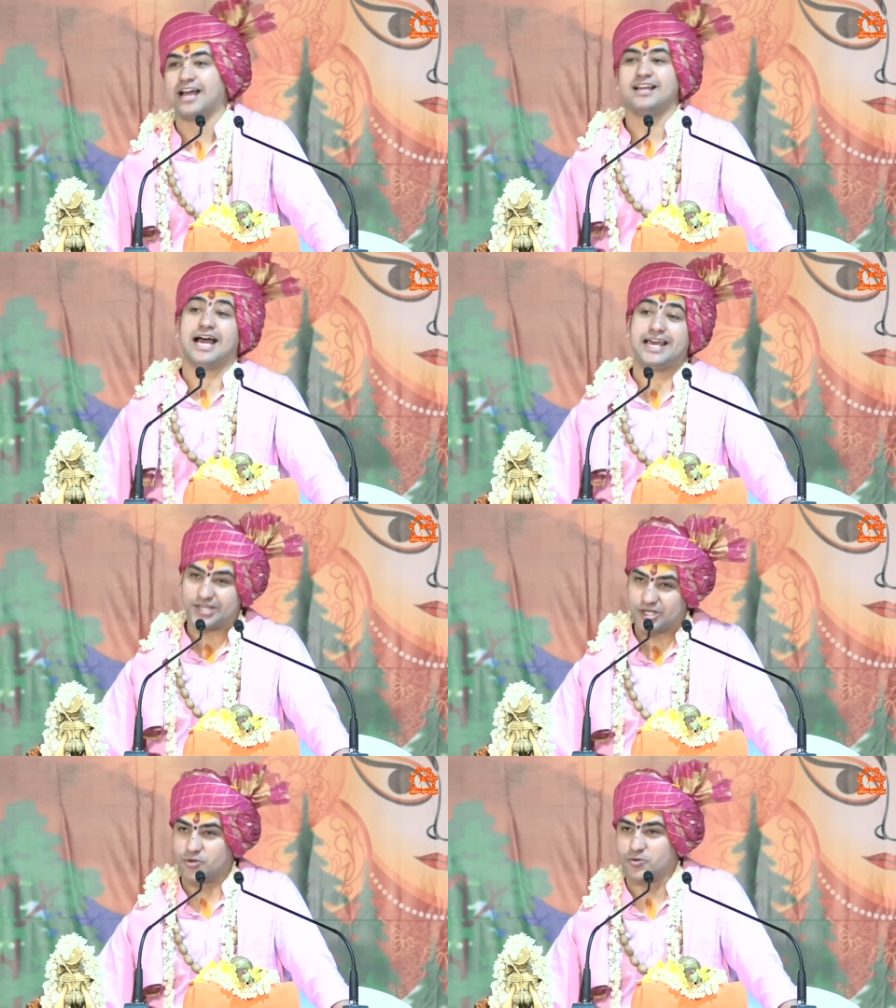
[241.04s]
आई
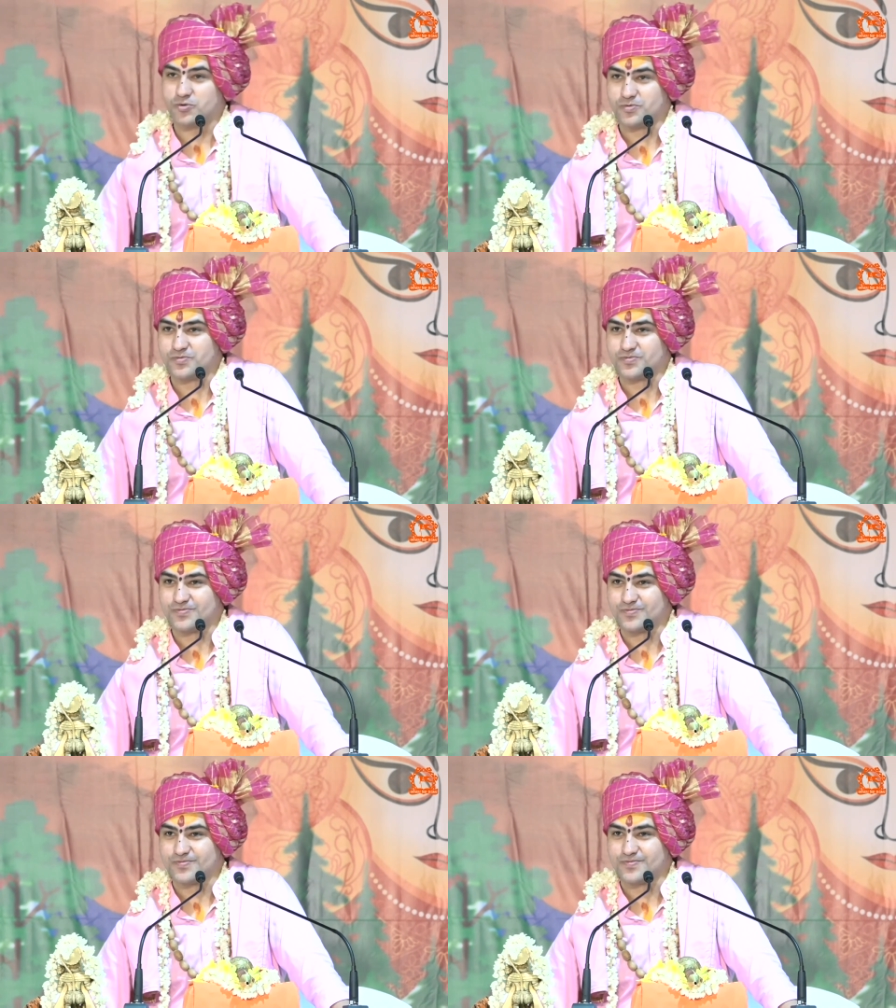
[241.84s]
लाइक यू
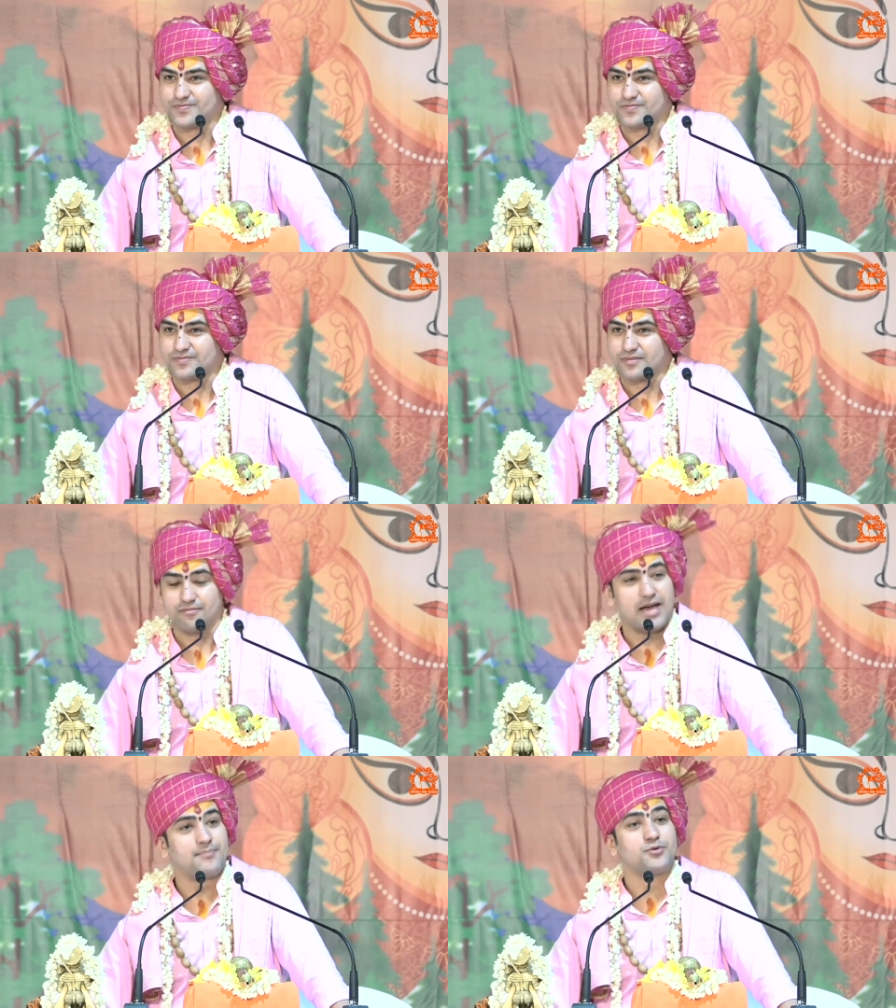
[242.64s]

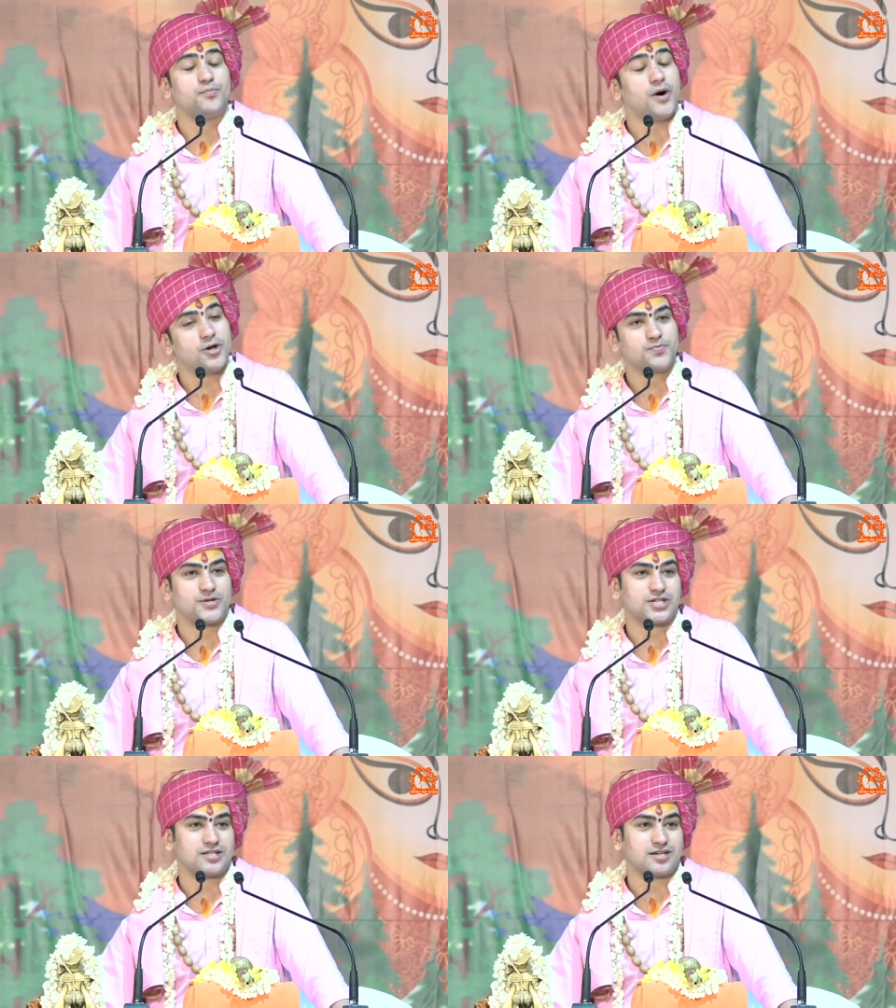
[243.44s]
मैं आपको बहुत
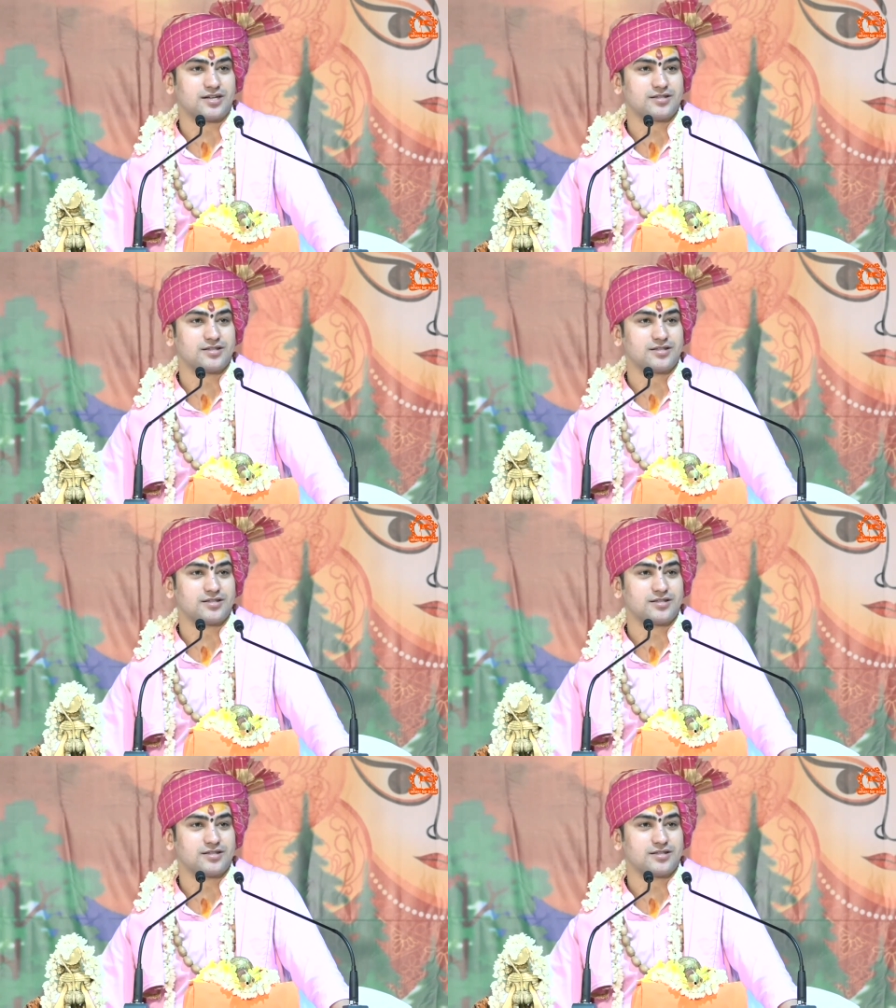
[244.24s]
पसंद